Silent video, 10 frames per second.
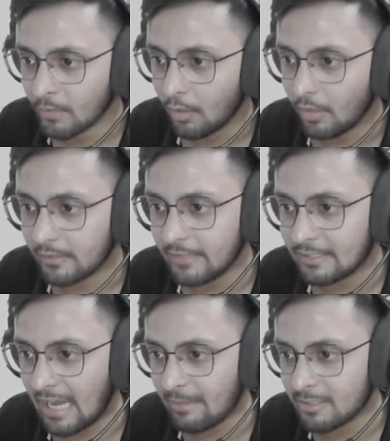और ये
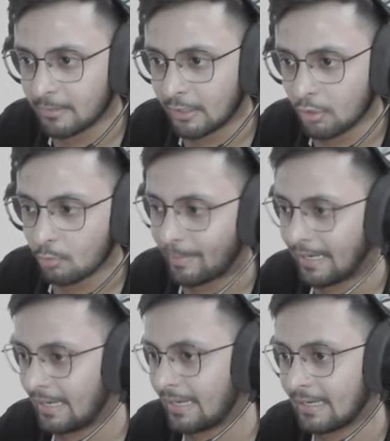टाइम है इस बंदे को
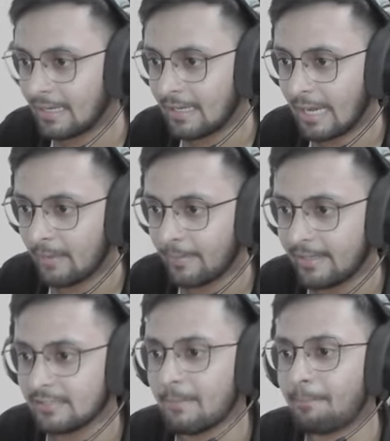पेलने का हाँ भाई
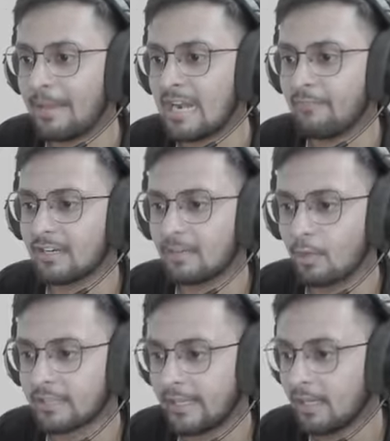ये पहला लेवल का
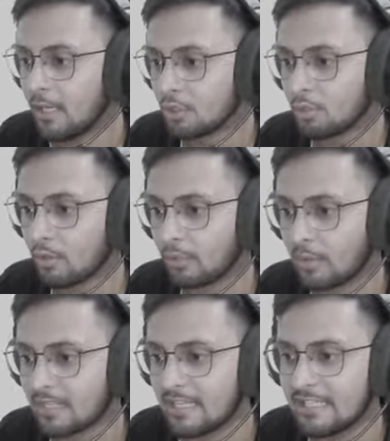बॉस है जो कि
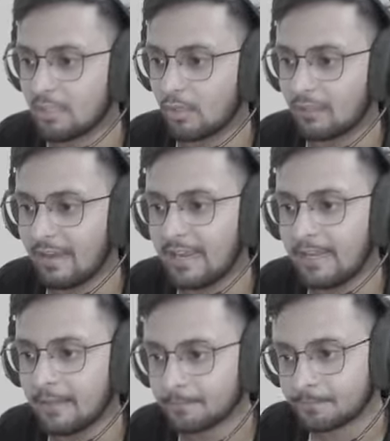थोड़ा सा ईजी होने वाला
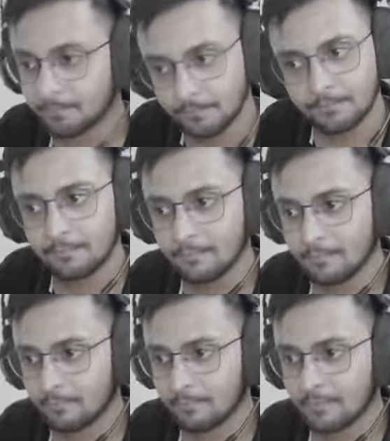है
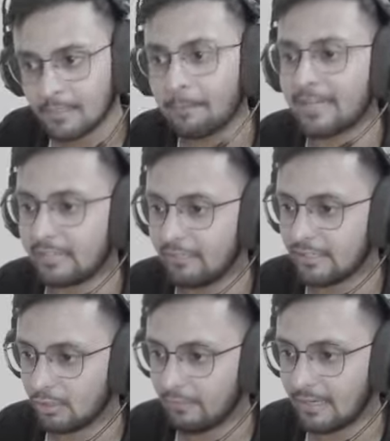कंपेरेबली
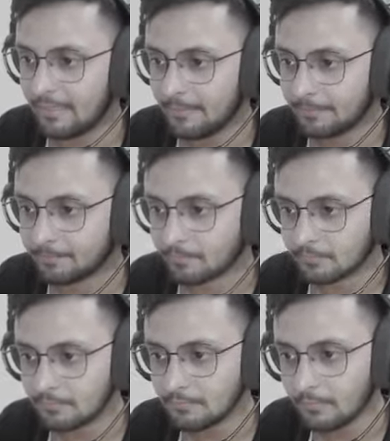ईजी होने वाला है
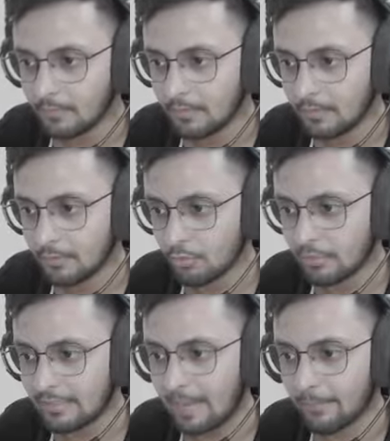
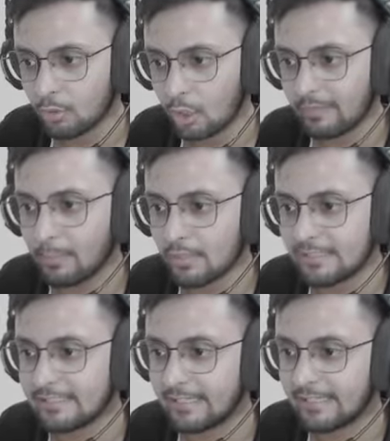क्योंकि यहाँ पे कोई भी बॉस
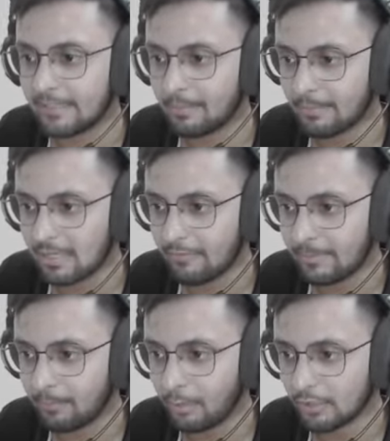ईजी नहीं है पर हमारा
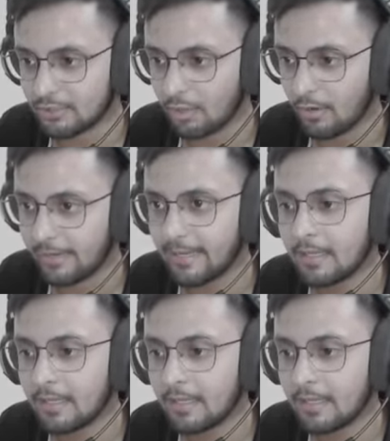वेपन बहुत स्ट्रांग है